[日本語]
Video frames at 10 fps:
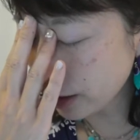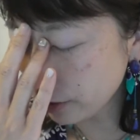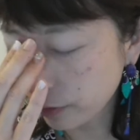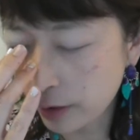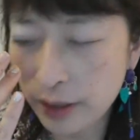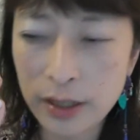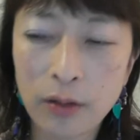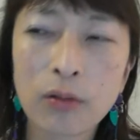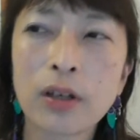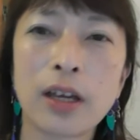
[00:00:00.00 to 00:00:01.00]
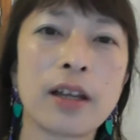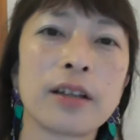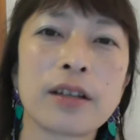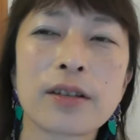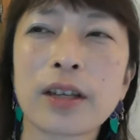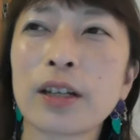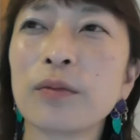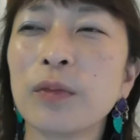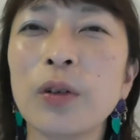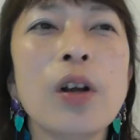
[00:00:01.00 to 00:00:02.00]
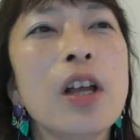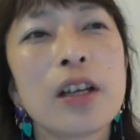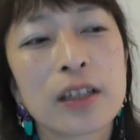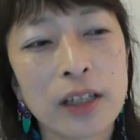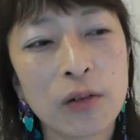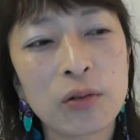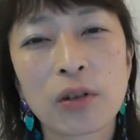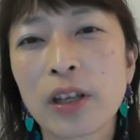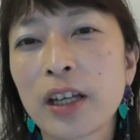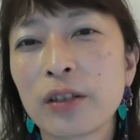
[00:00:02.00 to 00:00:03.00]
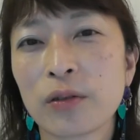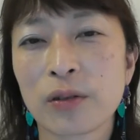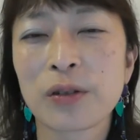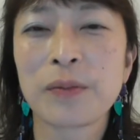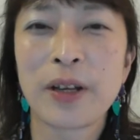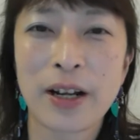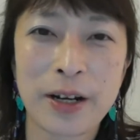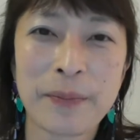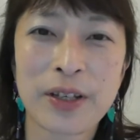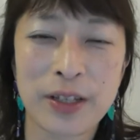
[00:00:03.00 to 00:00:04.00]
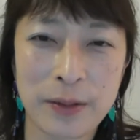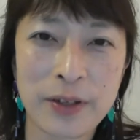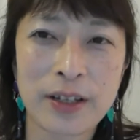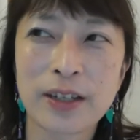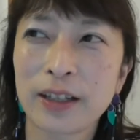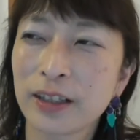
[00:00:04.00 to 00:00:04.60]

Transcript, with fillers: 替えるのは全然 OK なんですけれども着たことがない色を勧められまして皆さん